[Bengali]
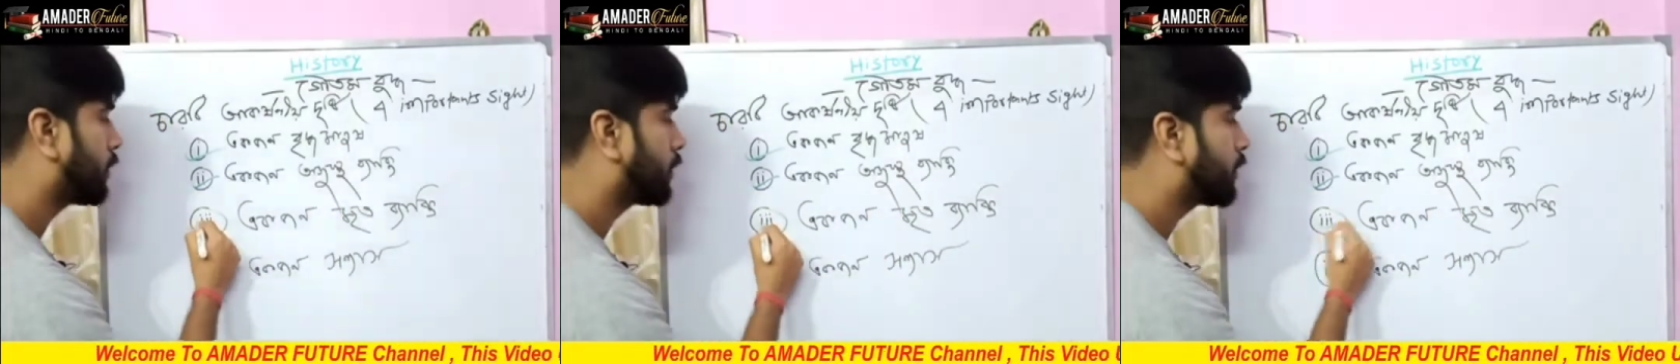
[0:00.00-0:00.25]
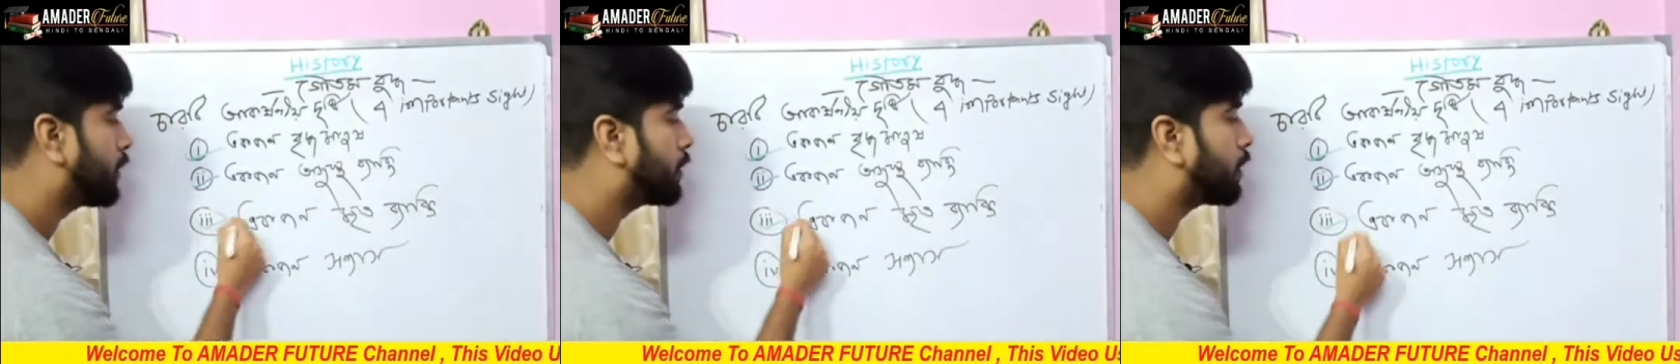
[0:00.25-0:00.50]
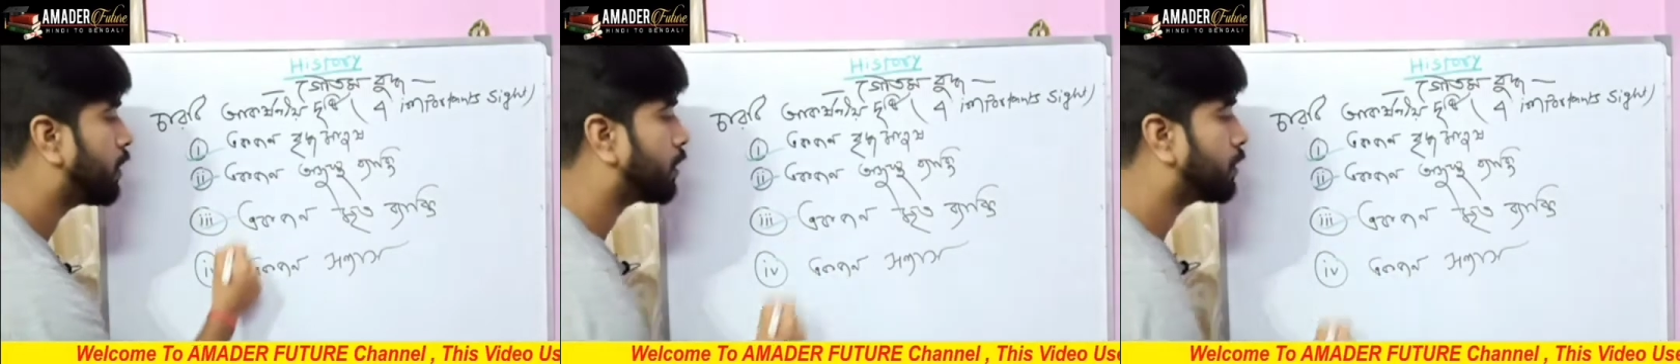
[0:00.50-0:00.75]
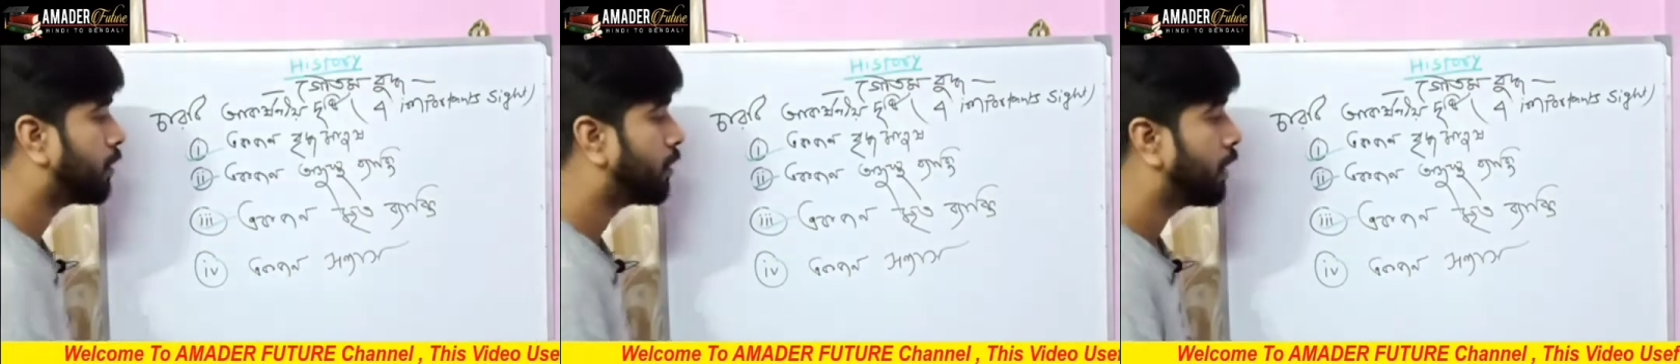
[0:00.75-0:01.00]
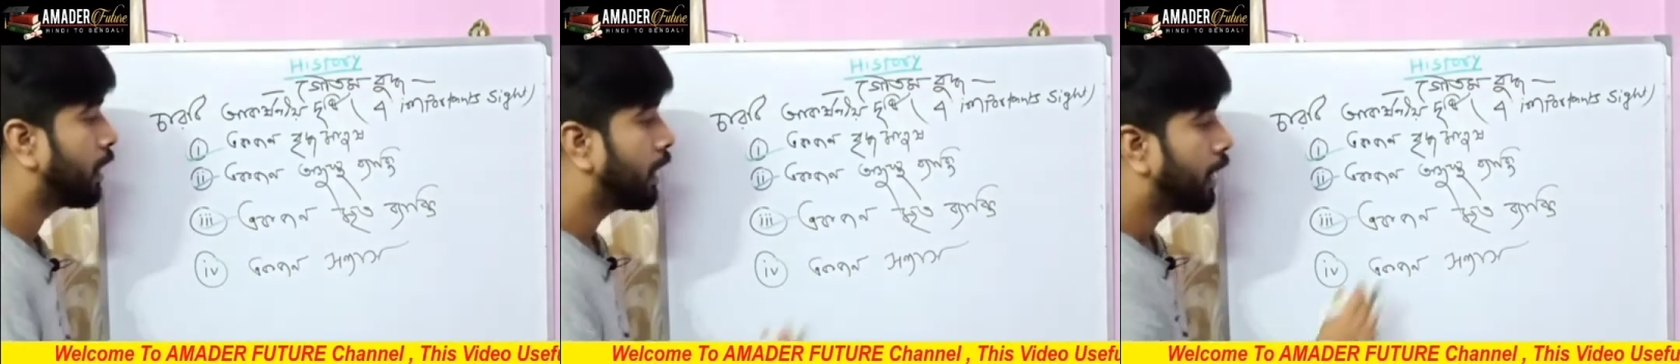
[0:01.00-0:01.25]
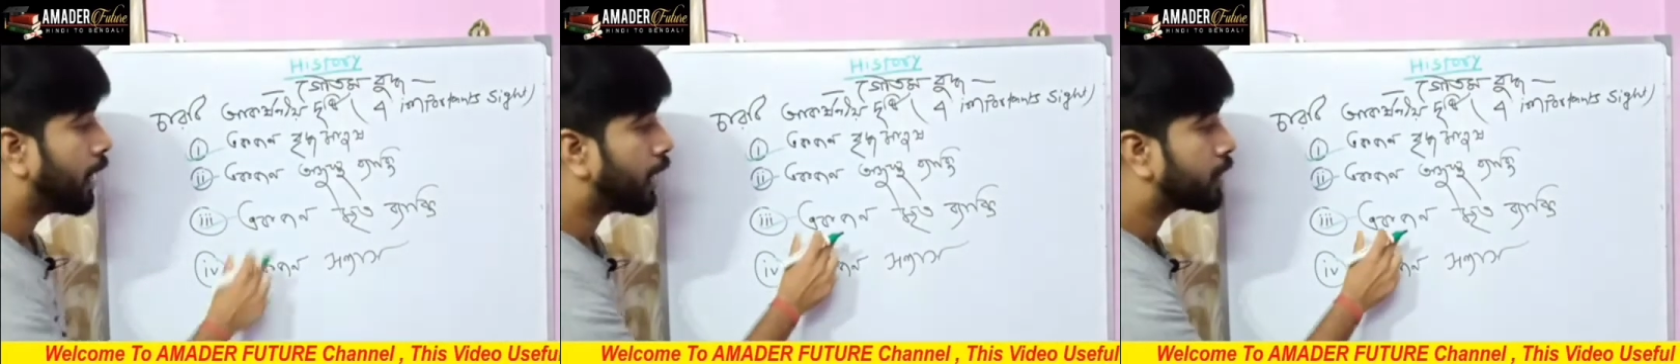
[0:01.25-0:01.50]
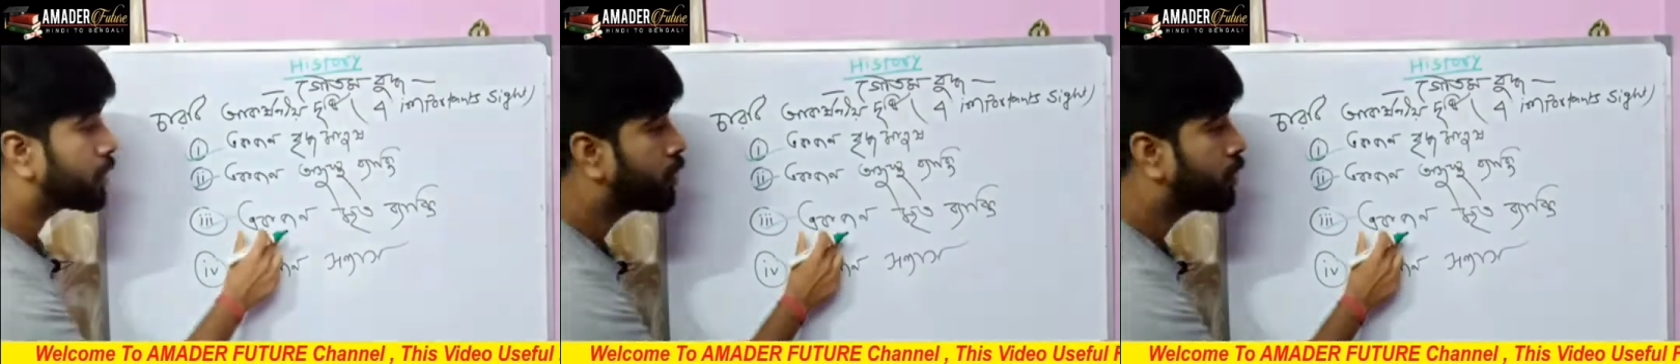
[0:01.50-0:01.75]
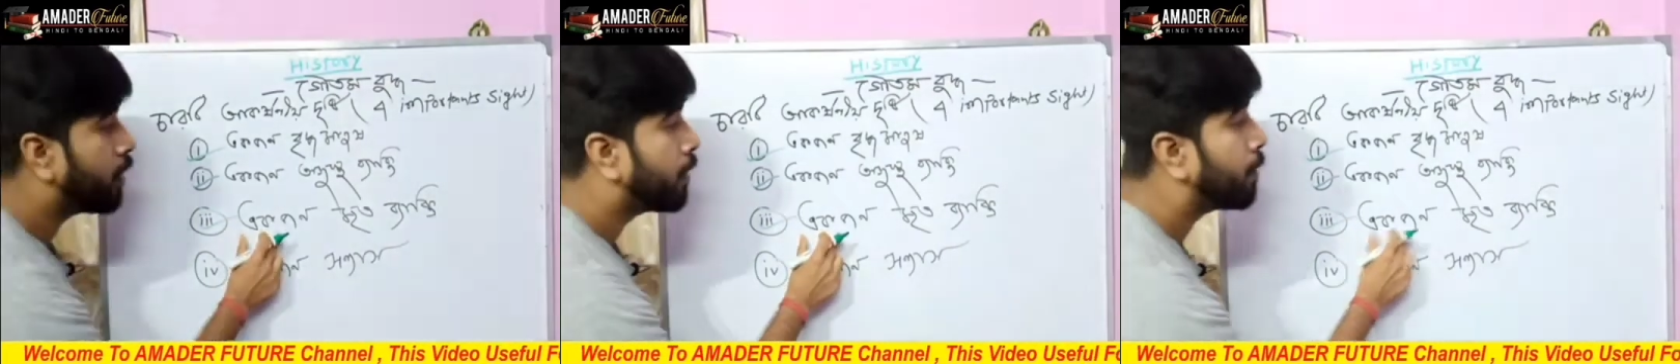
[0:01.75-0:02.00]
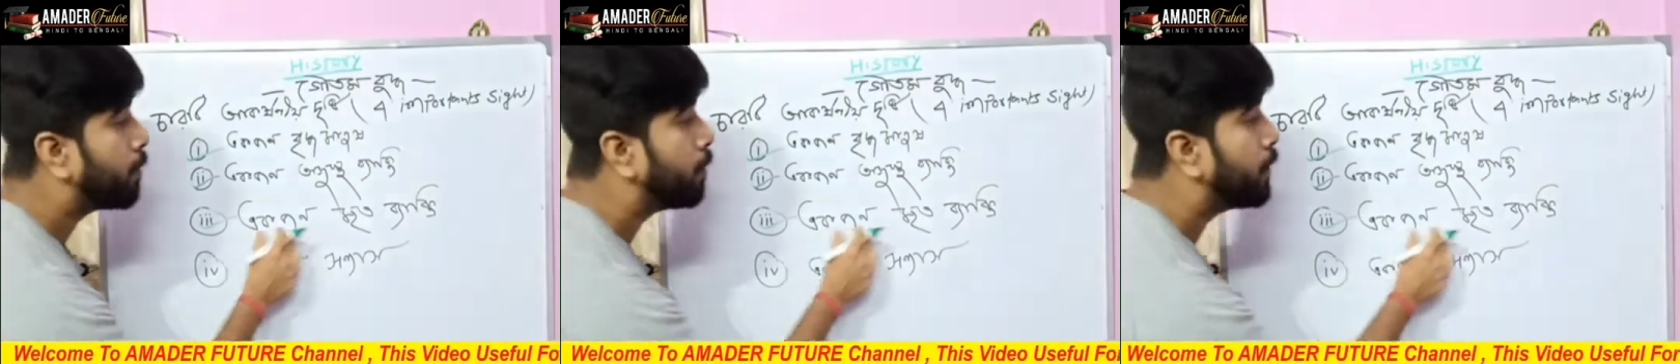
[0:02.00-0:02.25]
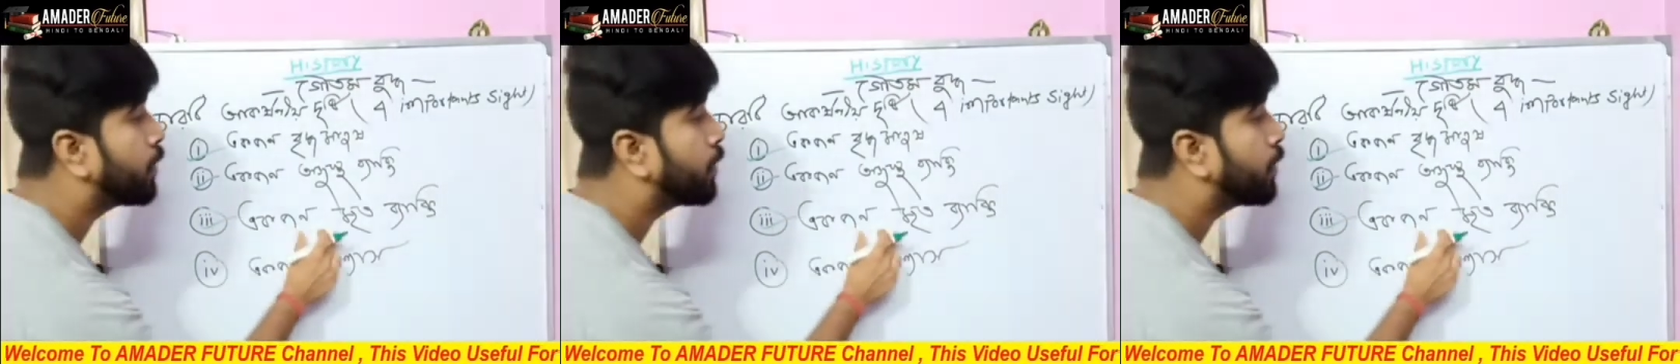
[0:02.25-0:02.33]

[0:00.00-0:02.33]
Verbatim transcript: কি ছিল একজন একজন মৃত